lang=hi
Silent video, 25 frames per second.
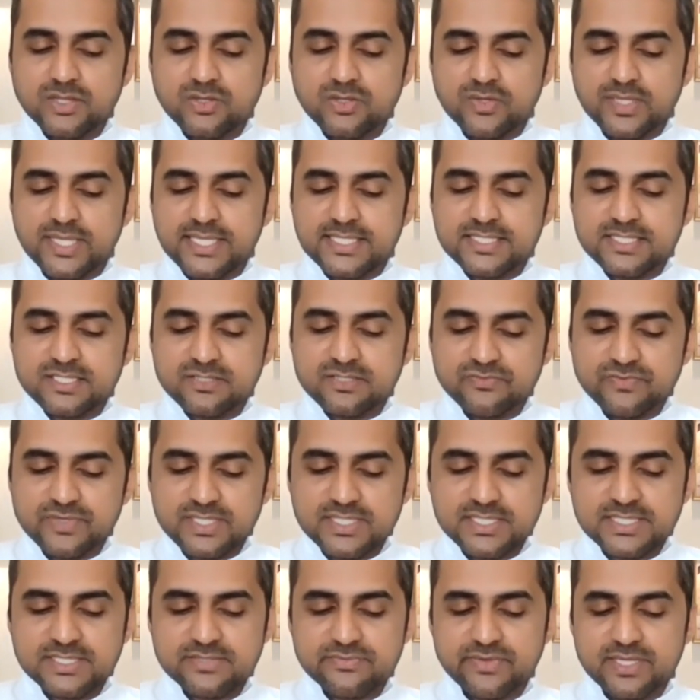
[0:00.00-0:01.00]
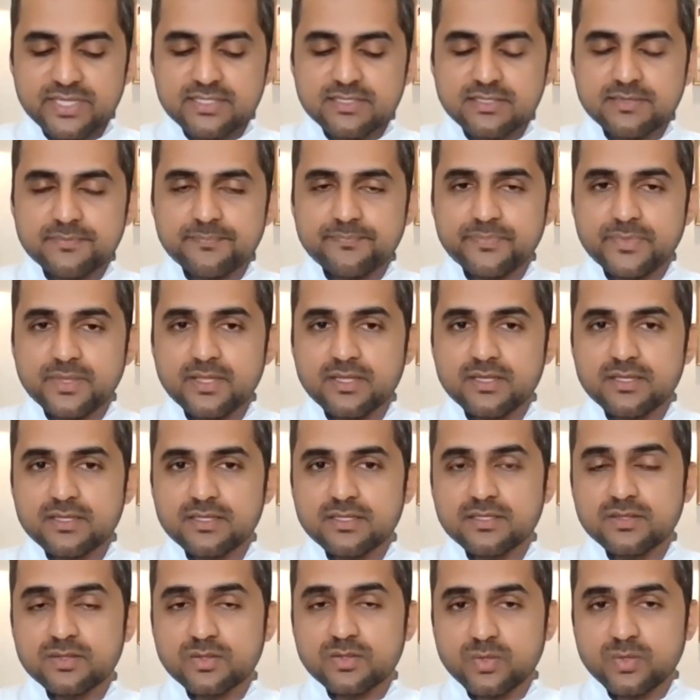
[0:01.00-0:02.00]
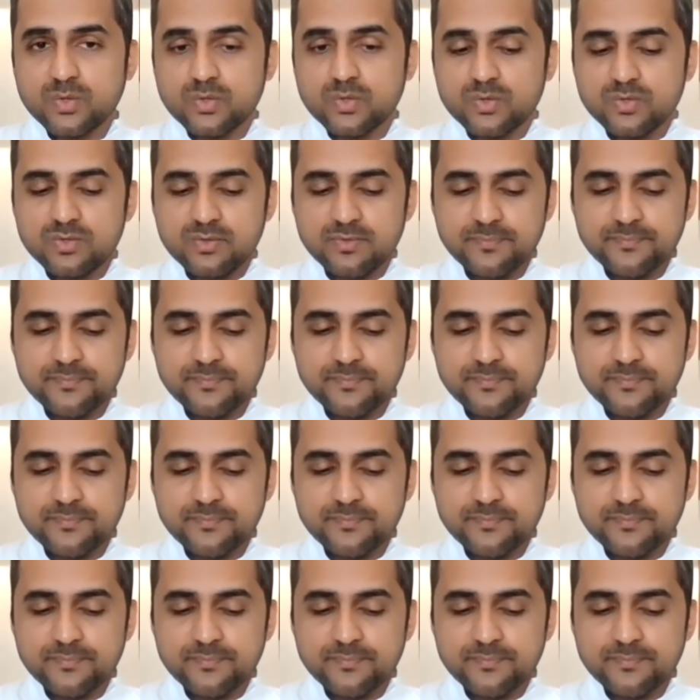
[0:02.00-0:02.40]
तो ये स्वस्व तो